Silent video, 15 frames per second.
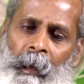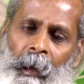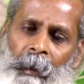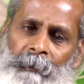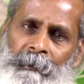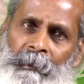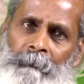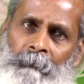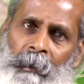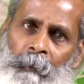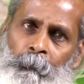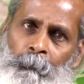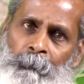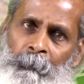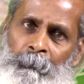
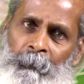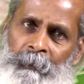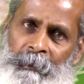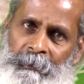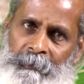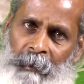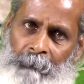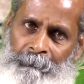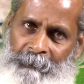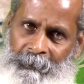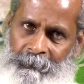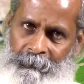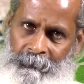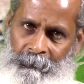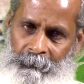அதிகமாக உப்பு போட்டு
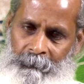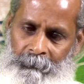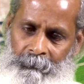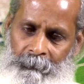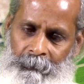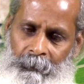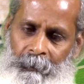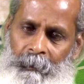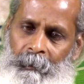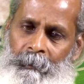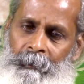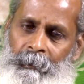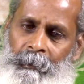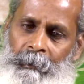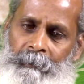சாப்பிடுகிறீர்கள்
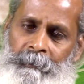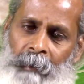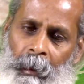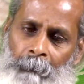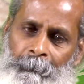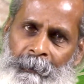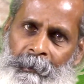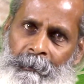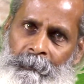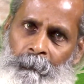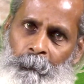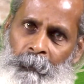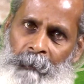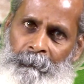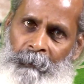நீங்கள் சாப்பிடுகின்ற
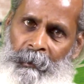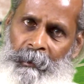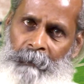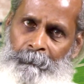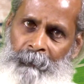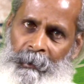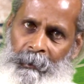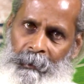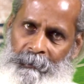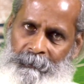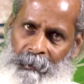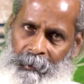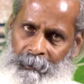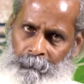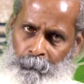உணவுகளில் பல
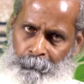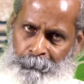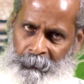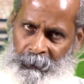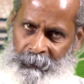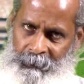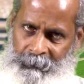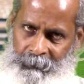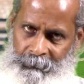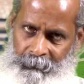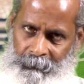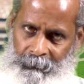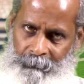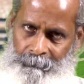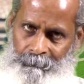ரசாயன உப்புகள்
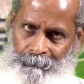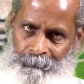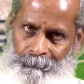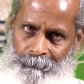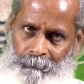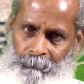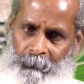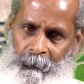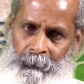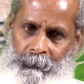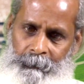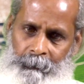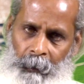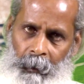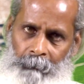இருக்கின்றன
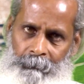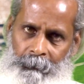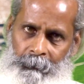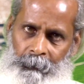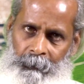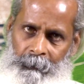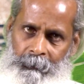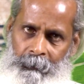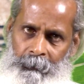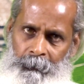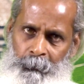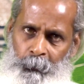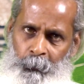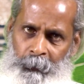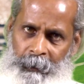தாவரங்களுக்கு
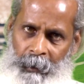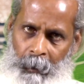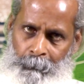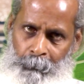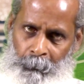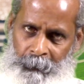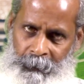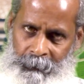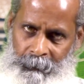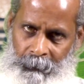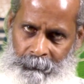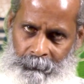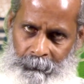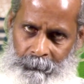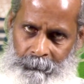யூரியா
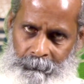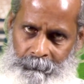போடுகிறார்கள்